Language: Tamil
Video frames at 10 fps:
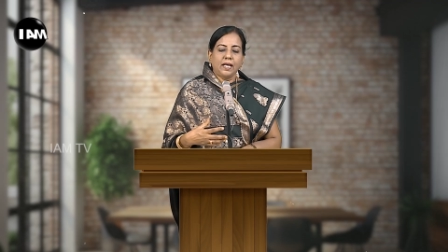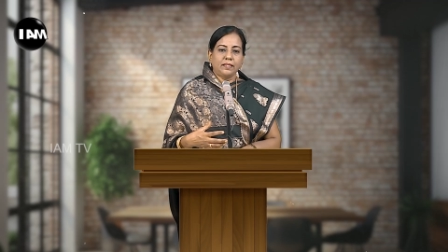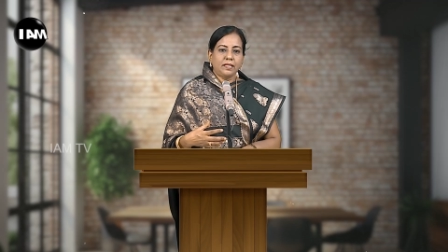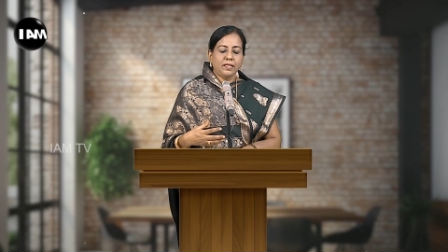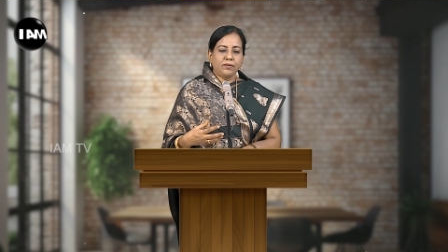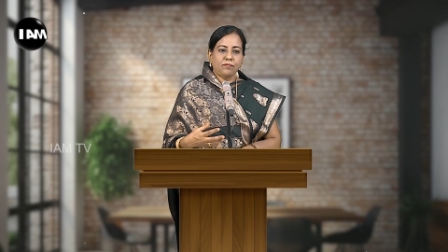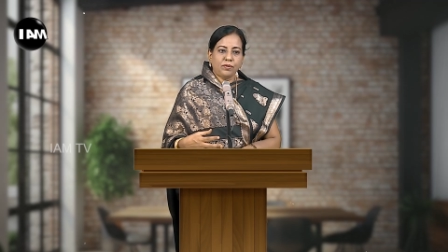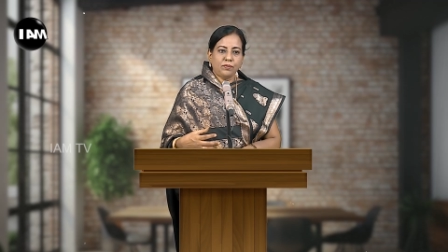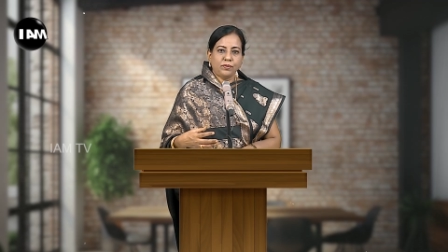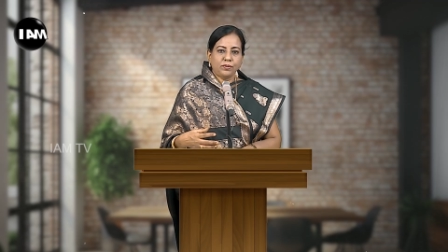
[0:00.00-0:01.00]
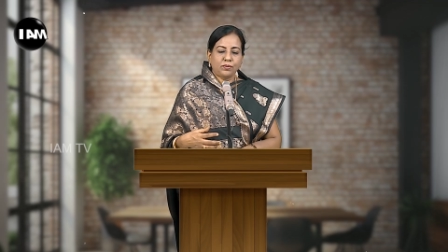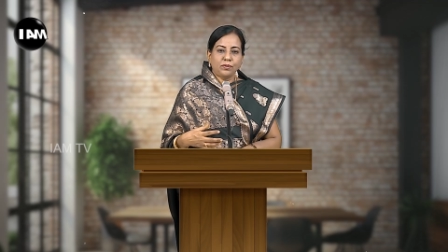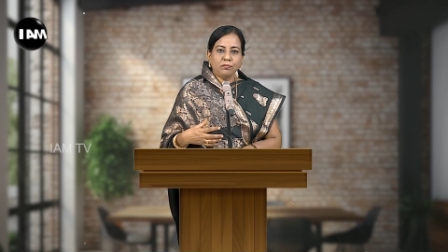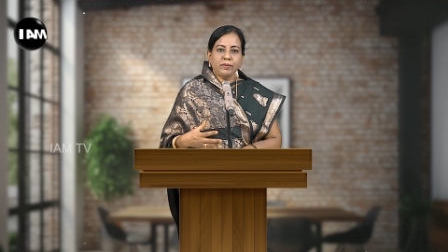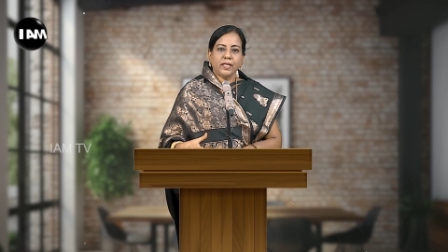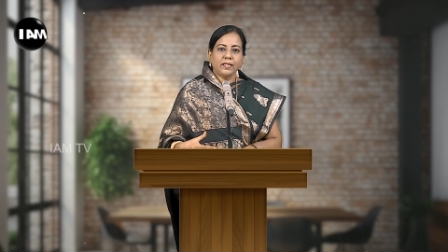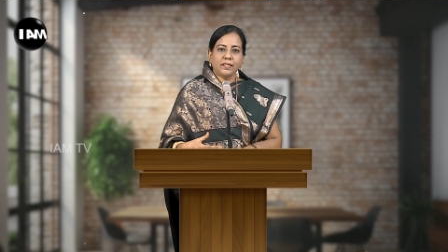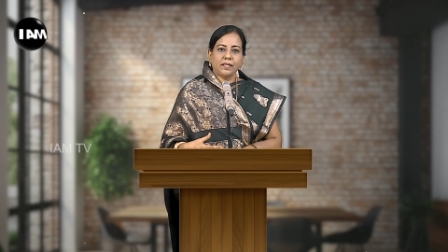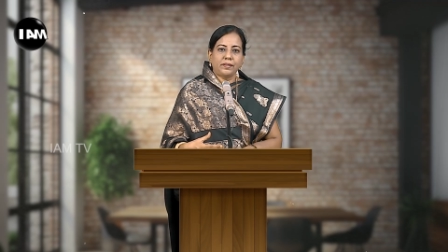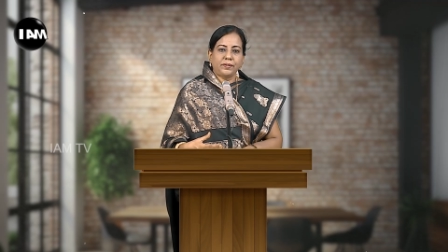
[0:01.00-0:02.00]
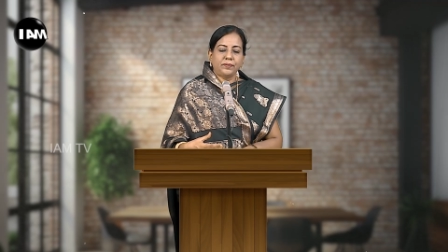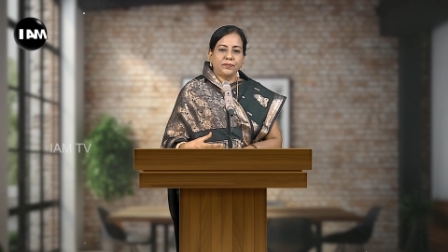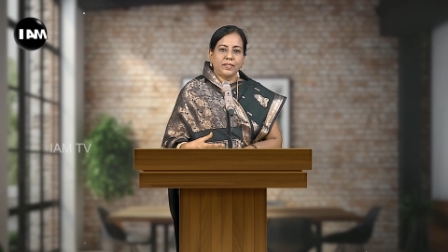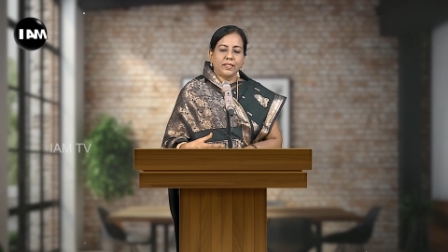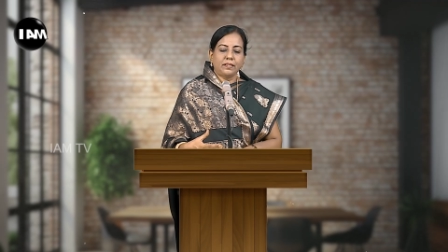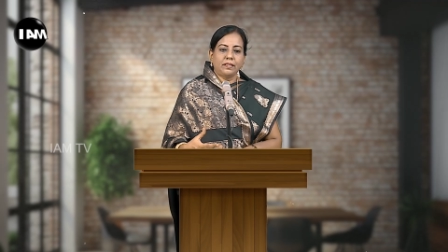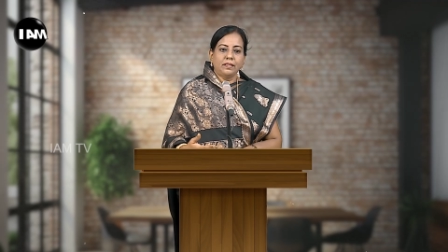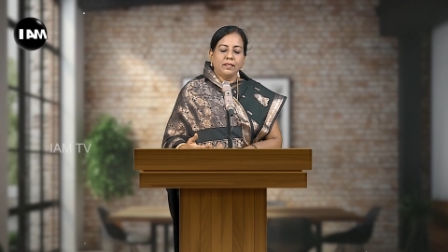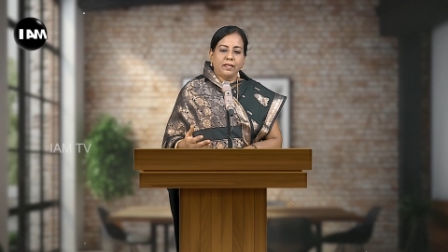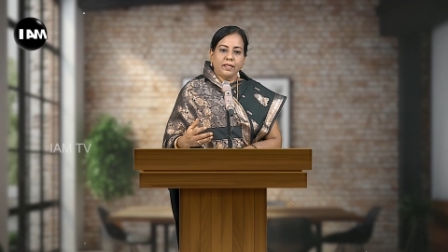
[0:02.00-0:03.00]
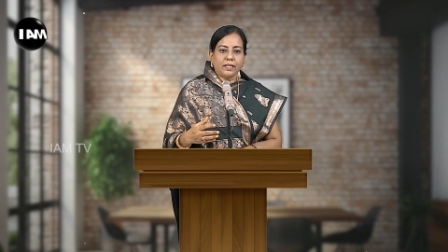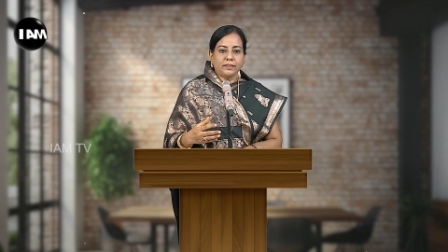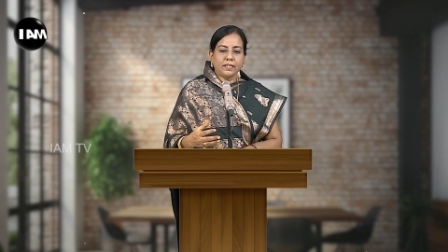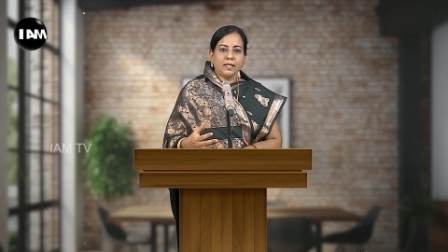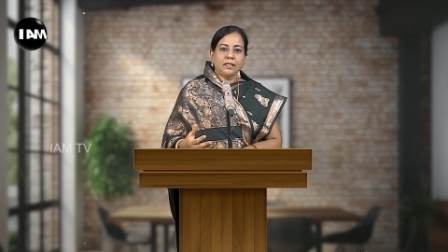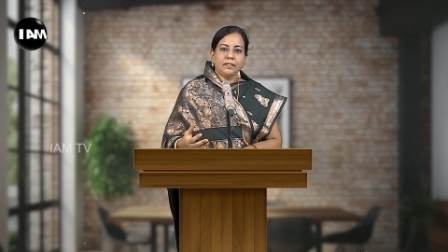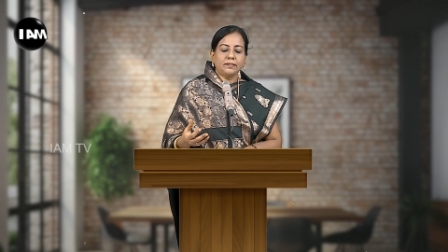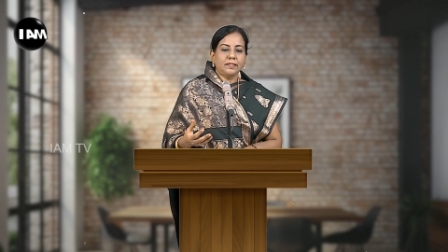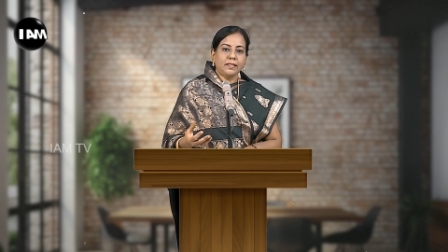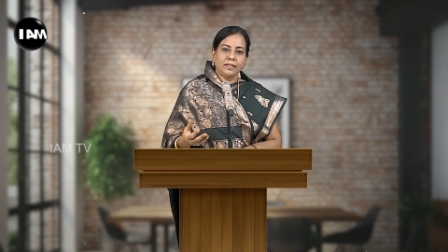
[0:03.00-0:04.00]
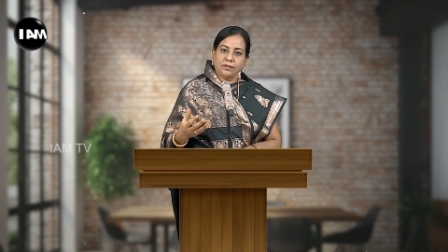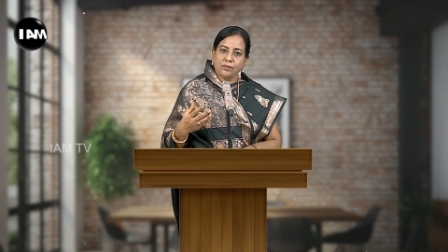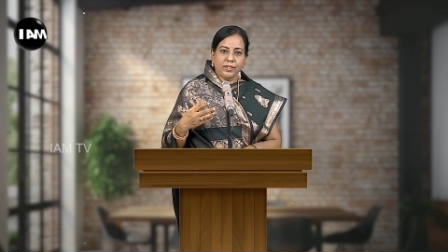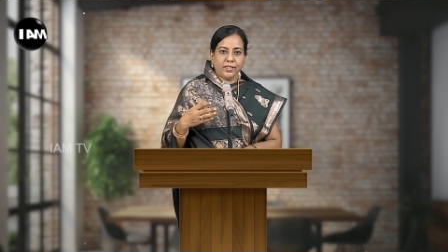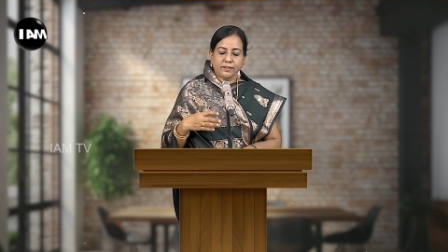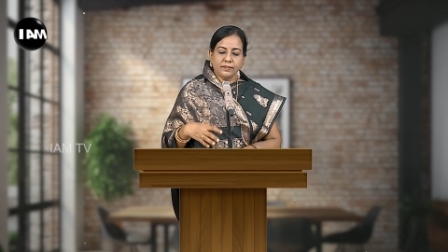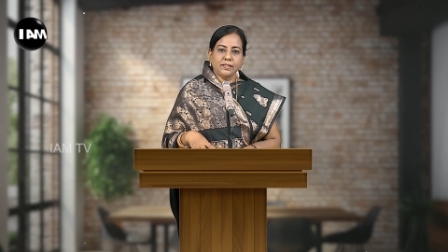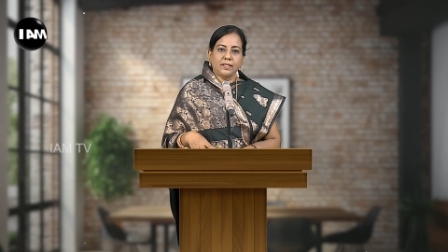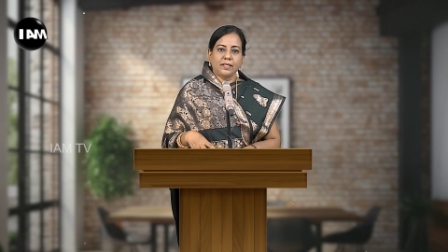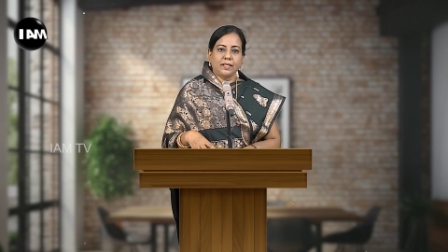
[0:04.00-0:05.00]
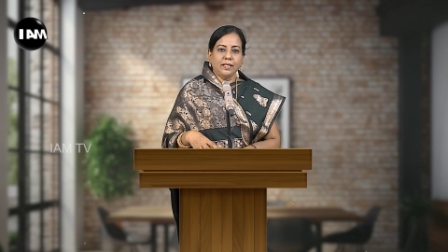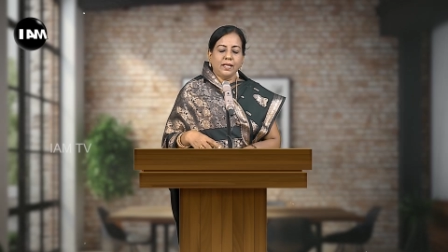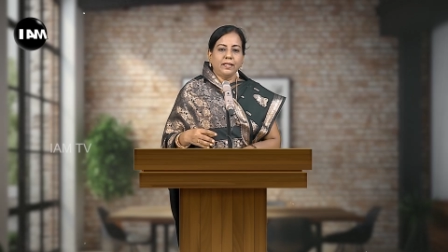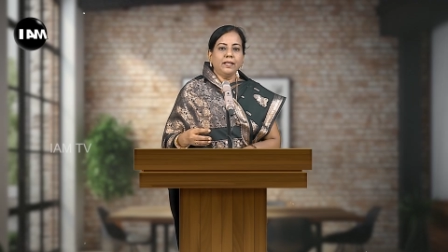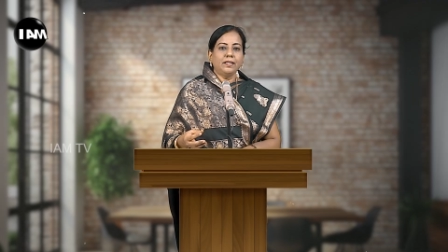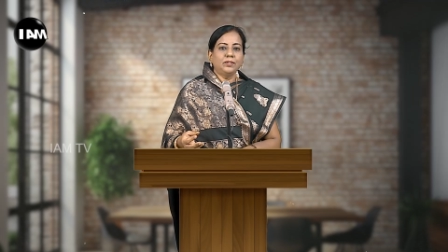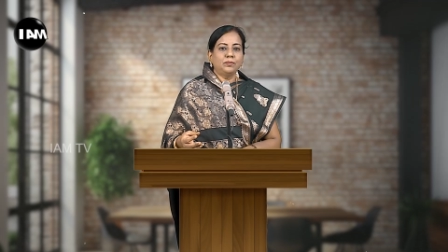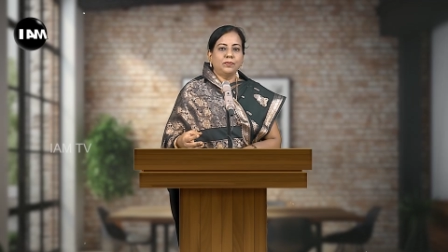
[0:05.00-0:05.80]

அதெல்லாம் எவ்வளோ ஒரு கொடுமையான காரியம் இல்லை ஏன்னா அந்த காலத்தில் கூட இருந்திருக்கலாம் ஆனால் அது